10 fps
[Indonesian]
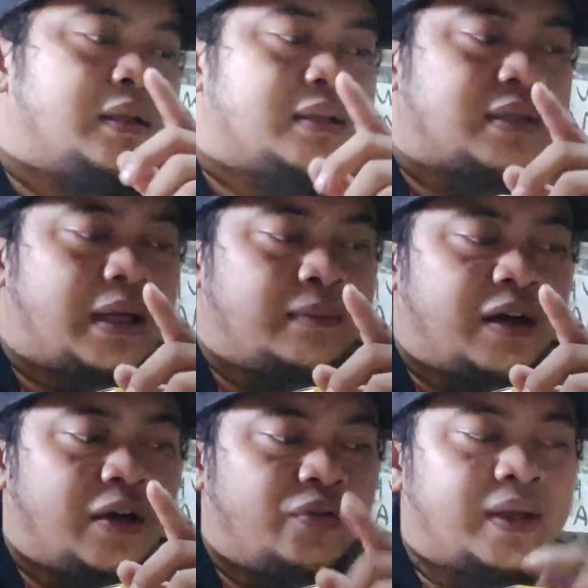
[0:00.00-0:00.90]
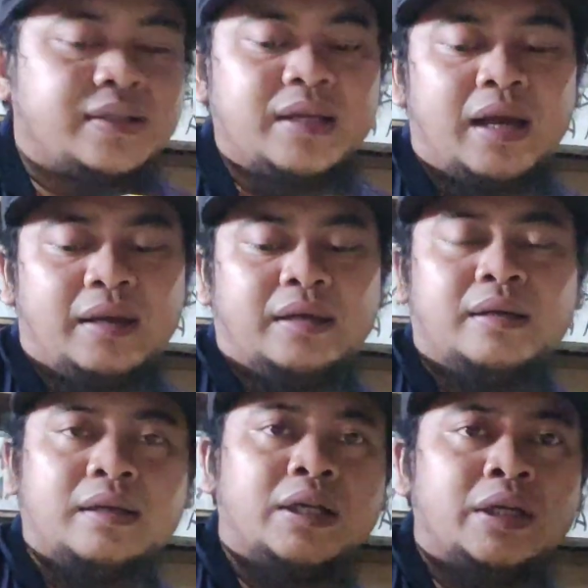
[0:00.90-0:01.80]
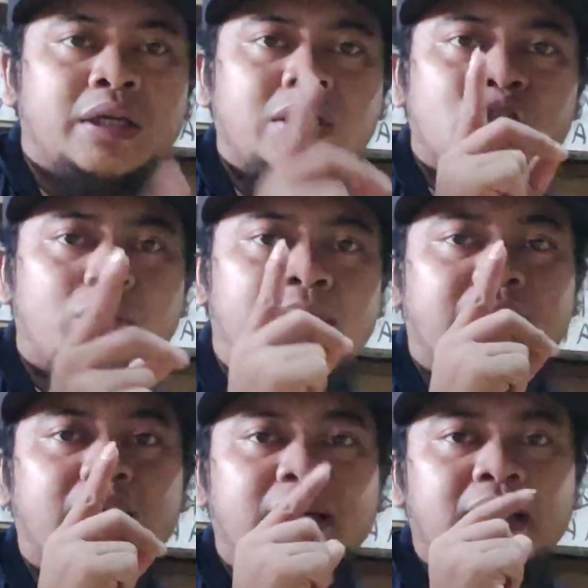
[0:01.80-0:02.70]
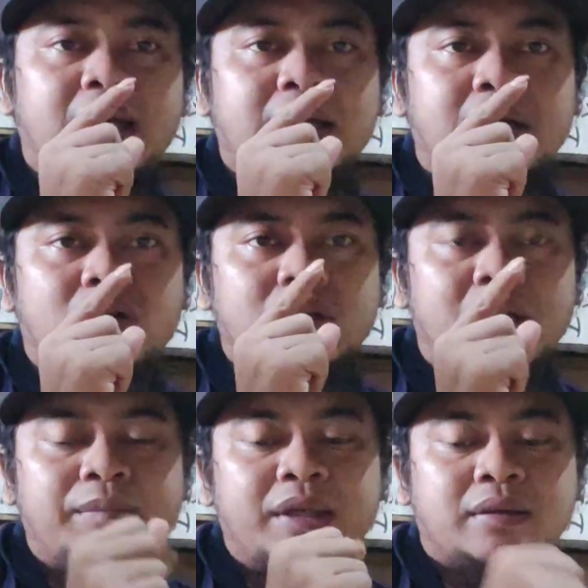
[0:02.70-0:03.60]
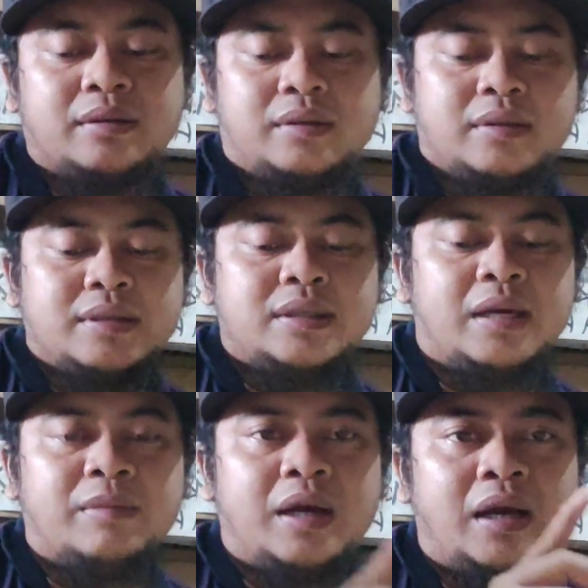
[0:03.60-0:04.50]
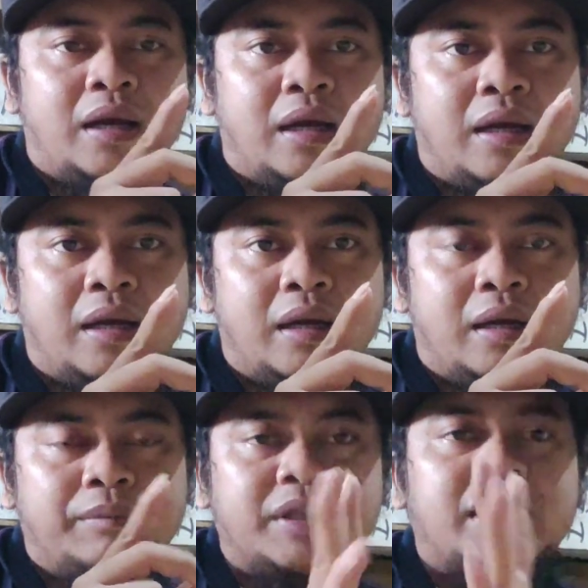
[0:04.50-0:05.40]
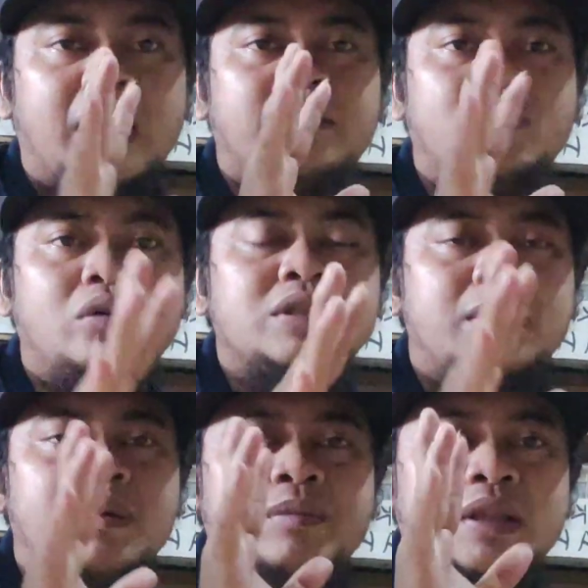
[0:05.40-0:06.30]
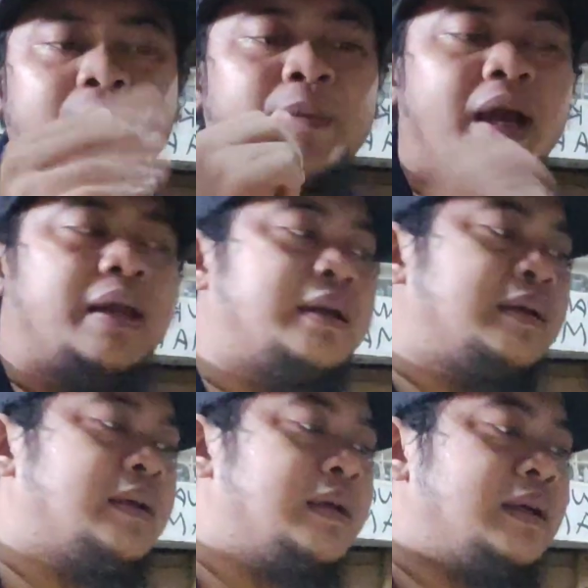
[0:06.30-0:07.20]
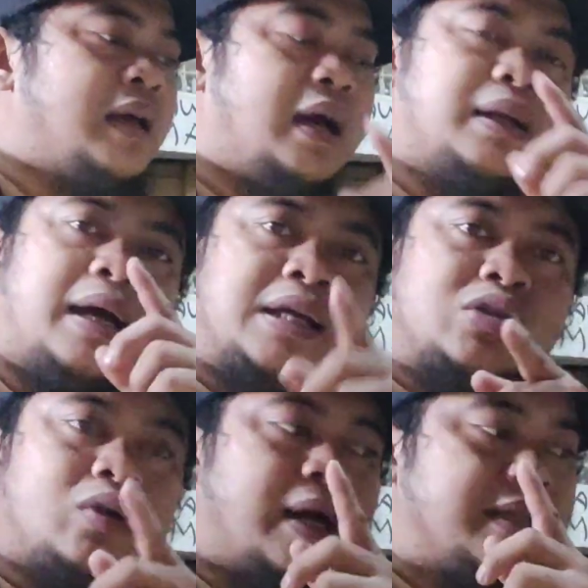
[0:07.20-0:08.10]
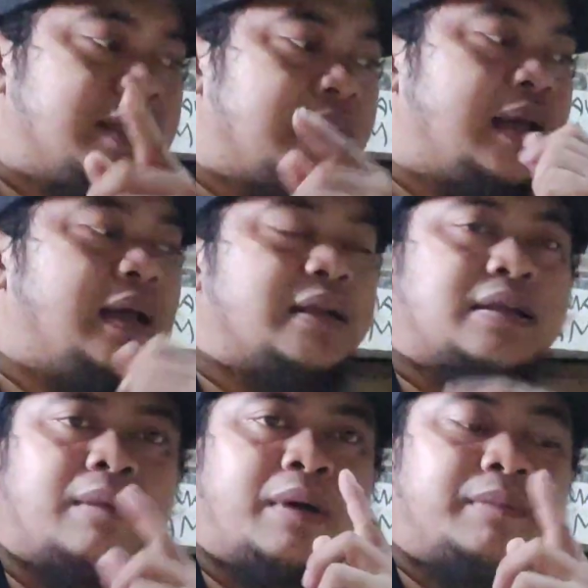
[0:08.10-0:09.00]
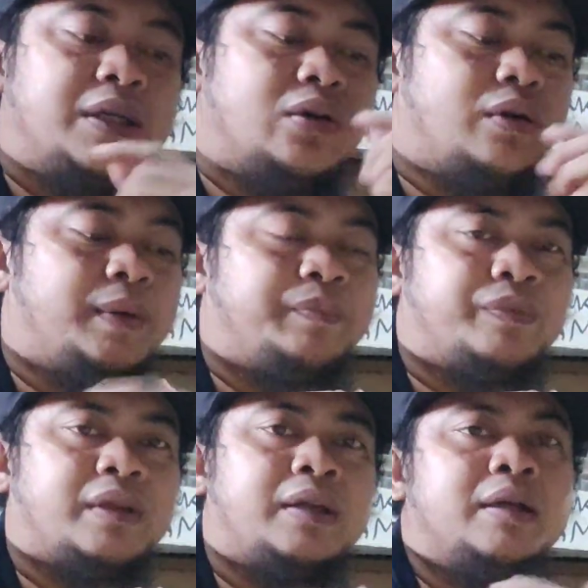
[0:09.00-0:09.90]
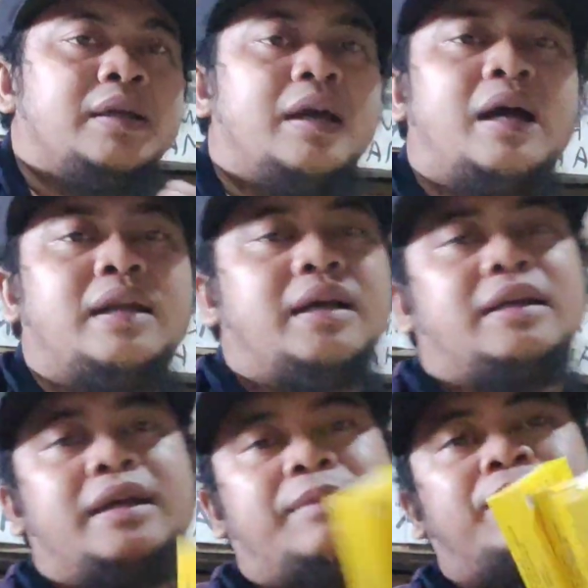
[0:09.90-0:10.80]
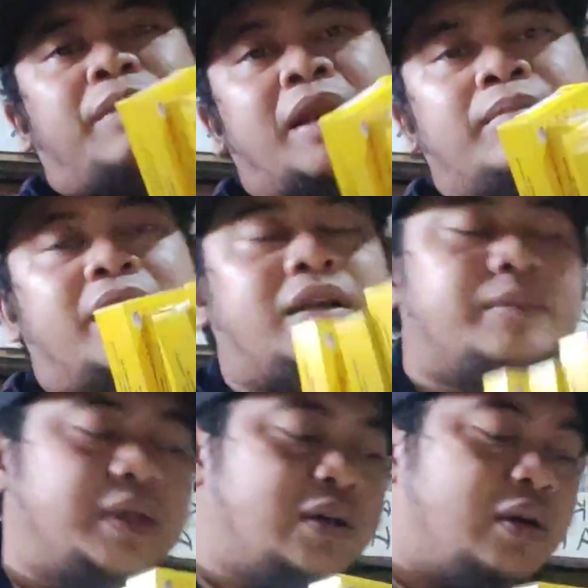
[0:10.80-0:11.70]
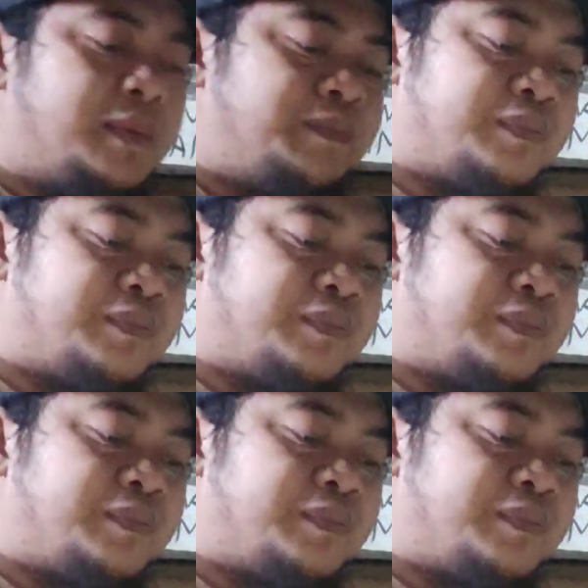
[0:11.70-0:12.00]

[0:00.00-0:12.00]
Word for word: sama Verza soblekernya ada Honda Beat sama Beat Carbo sama Beat FI ada Asoka L sama Mio ada ini Panbel Mio